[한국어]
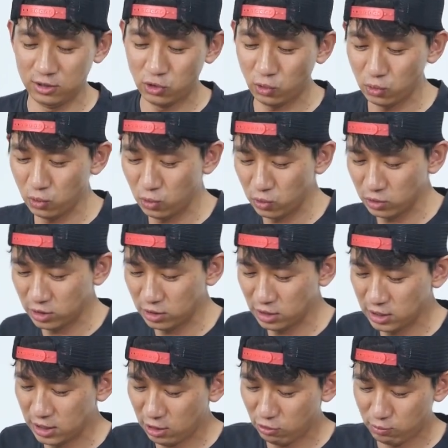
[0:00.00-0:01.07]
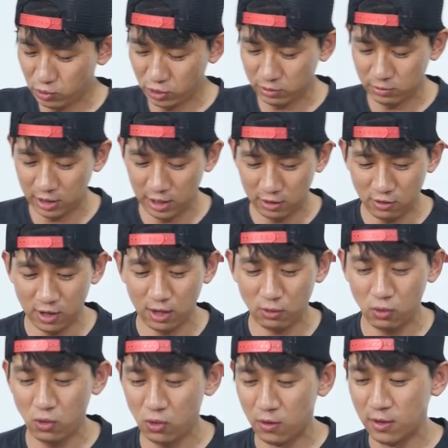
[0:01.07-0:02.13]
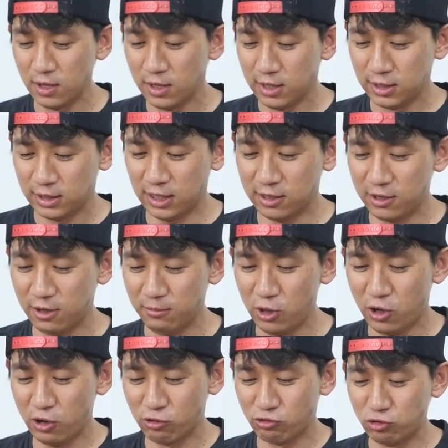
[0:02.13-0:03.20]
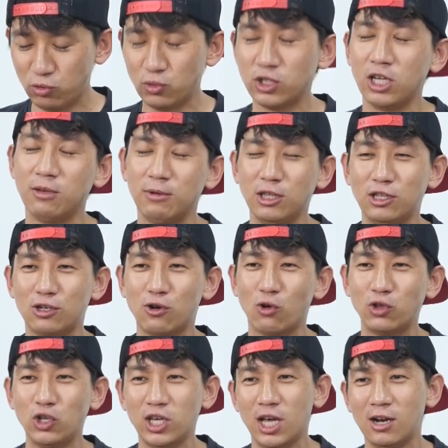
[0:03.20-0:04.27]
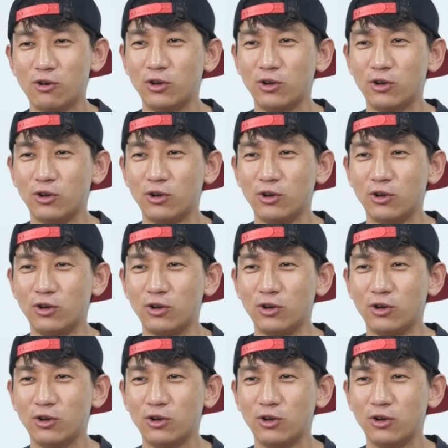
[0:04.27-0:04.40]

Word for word: 그 정도로 쓰신다고 보시면 될 것 같고 자 그러면 구독자 이벤트를 어떻게 할